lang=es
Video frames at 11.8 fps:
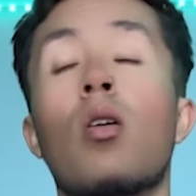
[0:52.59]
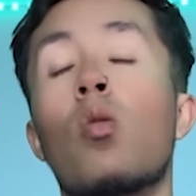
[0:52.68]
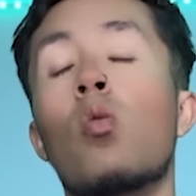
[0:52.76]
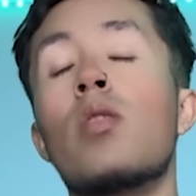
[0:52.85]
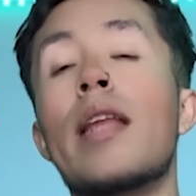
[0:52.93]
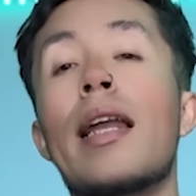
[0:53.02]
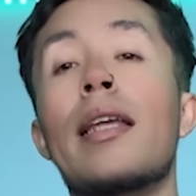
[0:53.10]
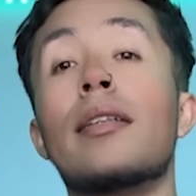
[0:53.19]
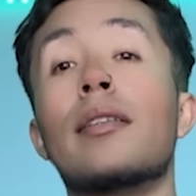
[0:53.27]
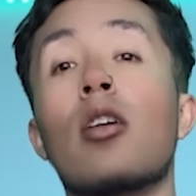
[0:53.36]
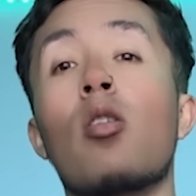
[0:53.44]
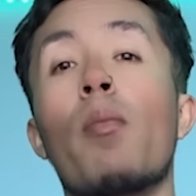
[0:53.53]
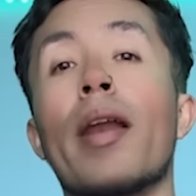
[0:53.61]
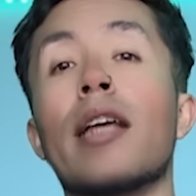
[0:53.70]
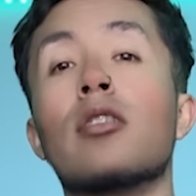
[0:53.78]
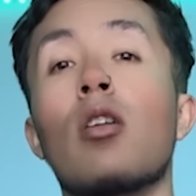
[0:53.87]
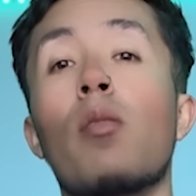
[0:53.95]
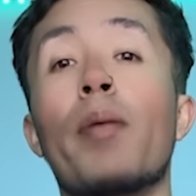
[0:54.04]
Una lista con varias
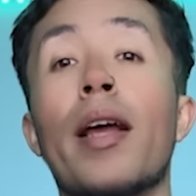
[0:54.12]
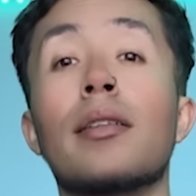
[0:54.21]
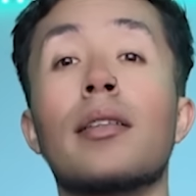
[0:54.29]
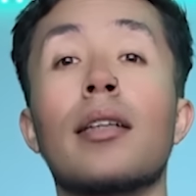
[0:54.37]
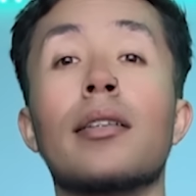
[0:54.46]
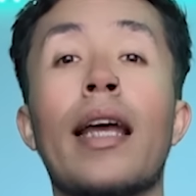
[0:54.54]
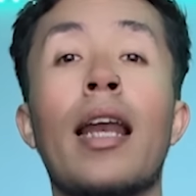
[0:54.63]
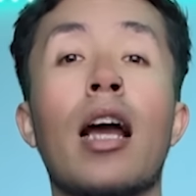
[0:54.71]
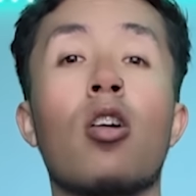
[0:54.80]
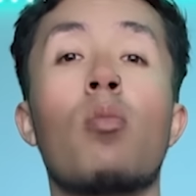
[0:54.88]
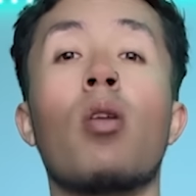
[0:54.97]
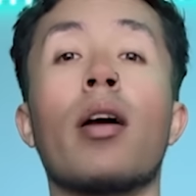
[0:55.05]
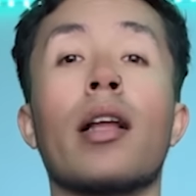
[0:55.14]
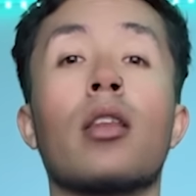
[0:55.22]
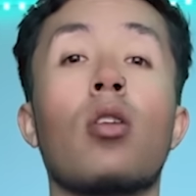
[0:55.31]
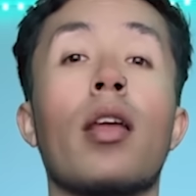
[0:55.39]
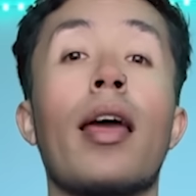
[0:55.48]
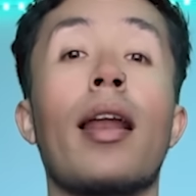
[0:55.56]
sorpresas en la
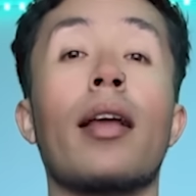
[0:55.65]
convocatoria de la